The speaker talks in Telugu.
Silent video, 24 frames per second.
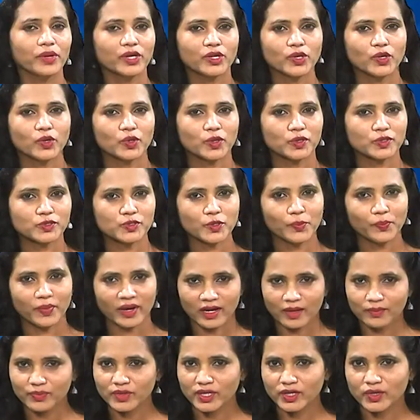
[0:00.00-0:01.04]
మీరు రోజు
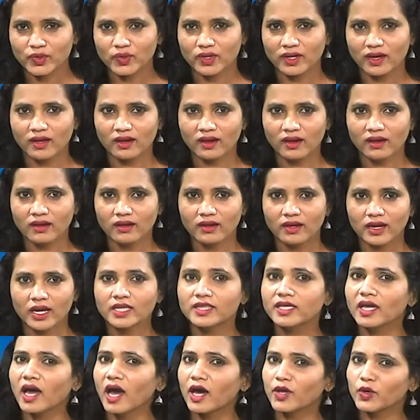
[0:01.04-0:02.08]
బెల్లం తింటున్నారా
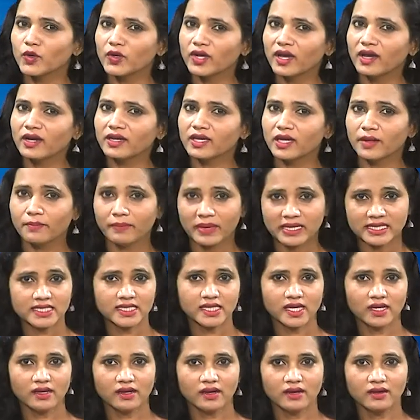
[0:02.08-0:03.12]
ఇది ఆరోగ్యానికి
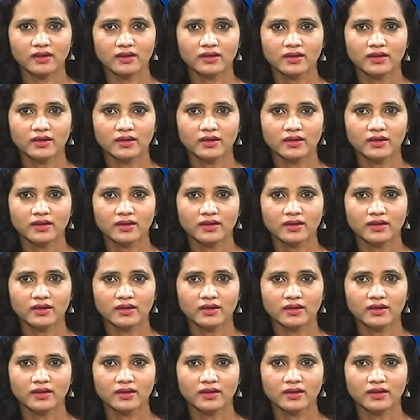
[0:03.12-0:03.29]
మంచిదేనా